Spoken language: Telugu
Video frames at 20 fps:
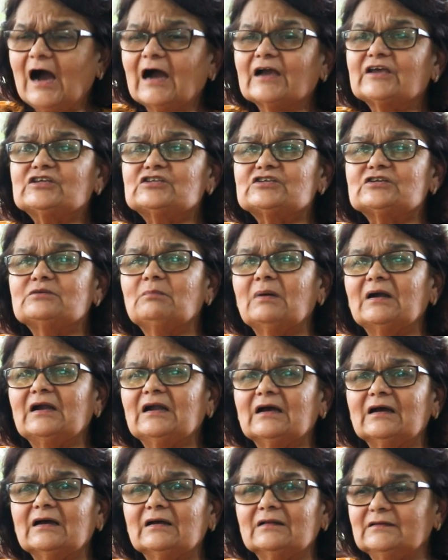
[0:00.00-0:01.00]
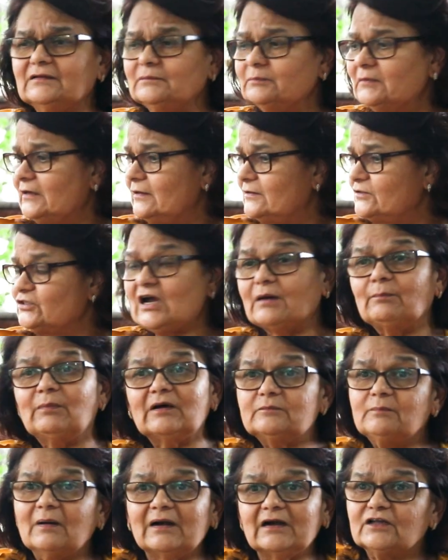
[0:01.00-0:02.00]
ఆ కిచెన్ బండ అది మన
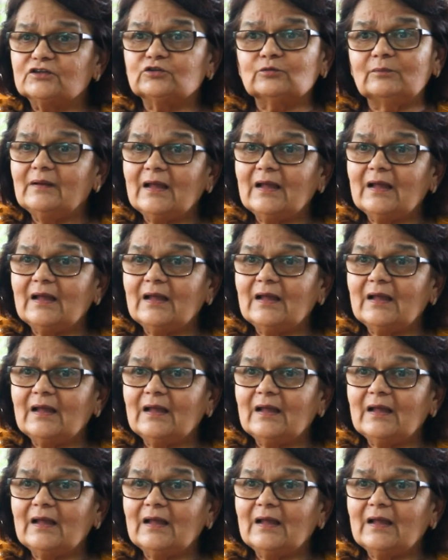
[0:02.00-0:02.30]
షాబాద్ బండతో